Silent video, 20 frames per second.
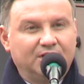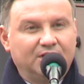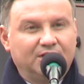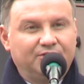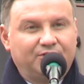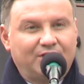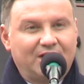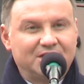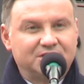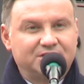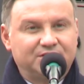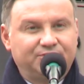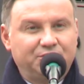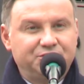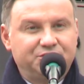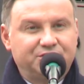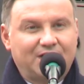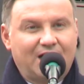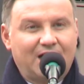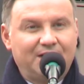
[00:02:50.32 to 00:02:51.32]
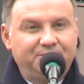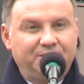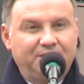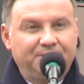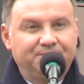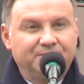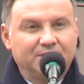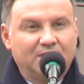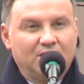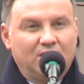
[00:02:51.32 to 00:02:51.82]
wraz z
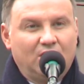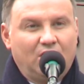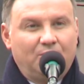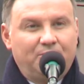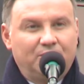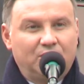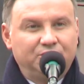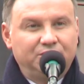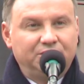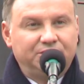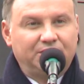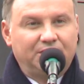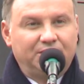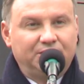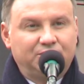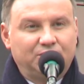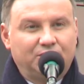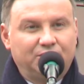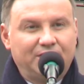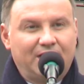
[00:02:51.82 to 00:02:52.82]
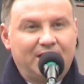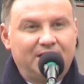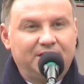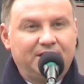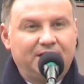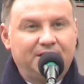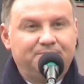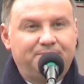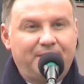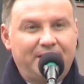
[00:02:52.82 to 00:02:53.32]
wojskami obrony
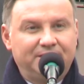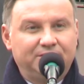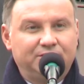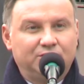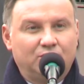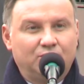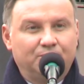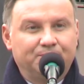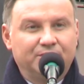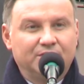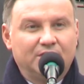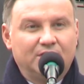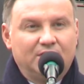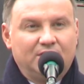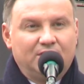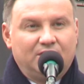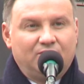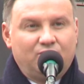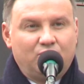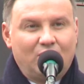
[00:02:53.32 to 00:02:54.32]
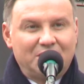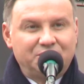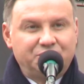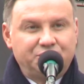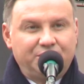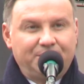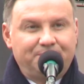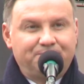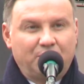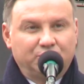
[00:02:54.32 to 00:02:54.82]
terytorialnej będą
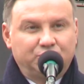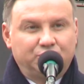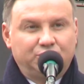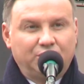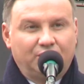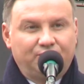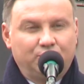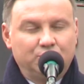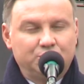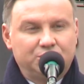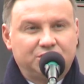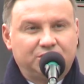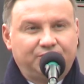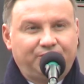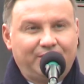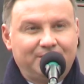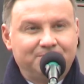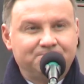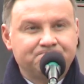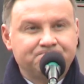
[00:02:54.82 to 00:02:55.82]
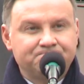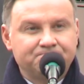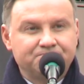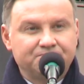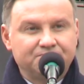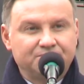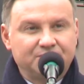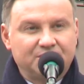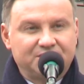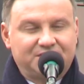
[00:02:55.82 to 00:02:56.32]
właśnie pod dowództwem
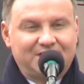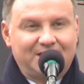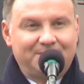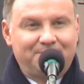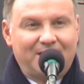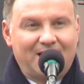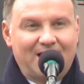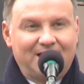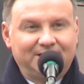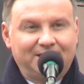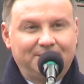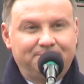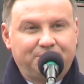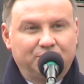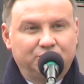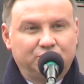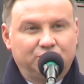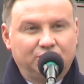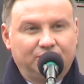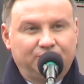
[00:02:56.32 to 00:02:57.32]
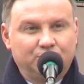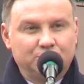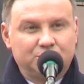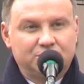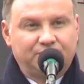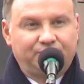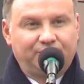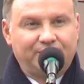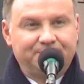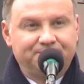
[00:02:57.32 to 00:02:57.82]
zebrane pod
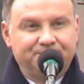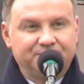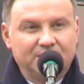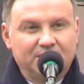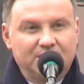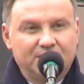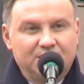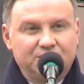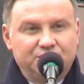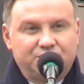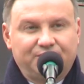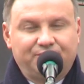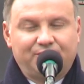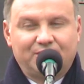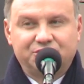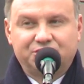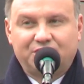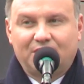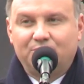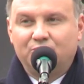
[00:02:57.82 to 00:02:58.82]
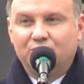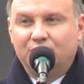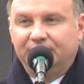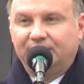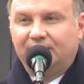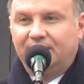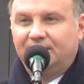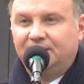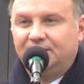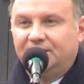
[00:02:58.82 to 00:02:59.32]
dowództwem szefa sztabu
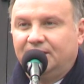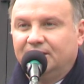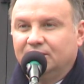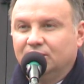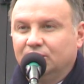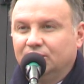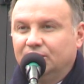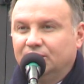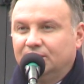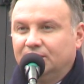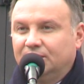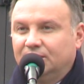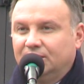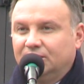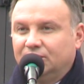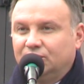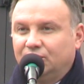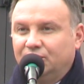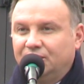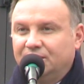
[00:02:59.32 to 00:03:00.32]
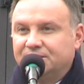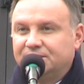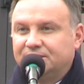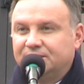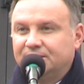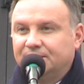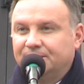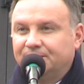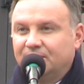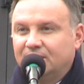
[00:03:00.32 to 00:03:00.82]
generalnego. To
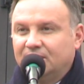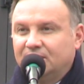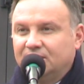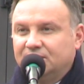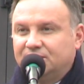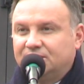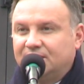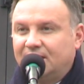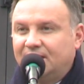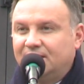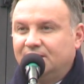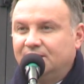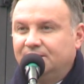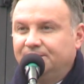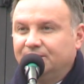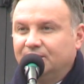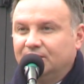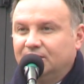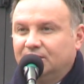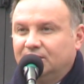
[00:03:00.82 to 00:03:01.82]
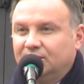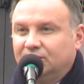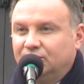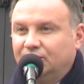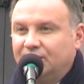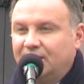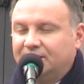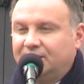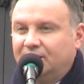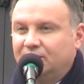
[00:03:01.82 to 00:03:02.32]
jest cel,
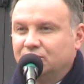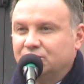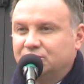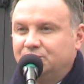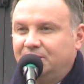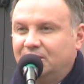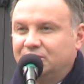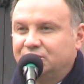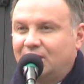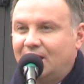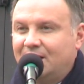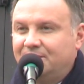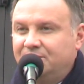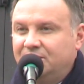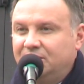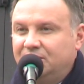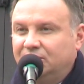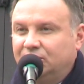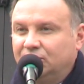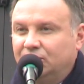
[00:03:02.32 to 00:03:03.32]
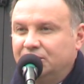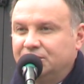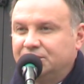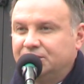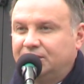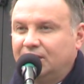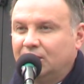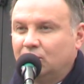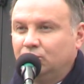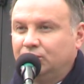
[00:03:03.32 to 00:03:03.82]
do jakiego zmierzamy i to
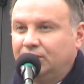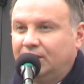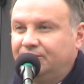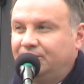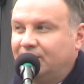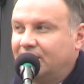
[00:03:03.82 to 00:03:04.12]
jest kierunek, w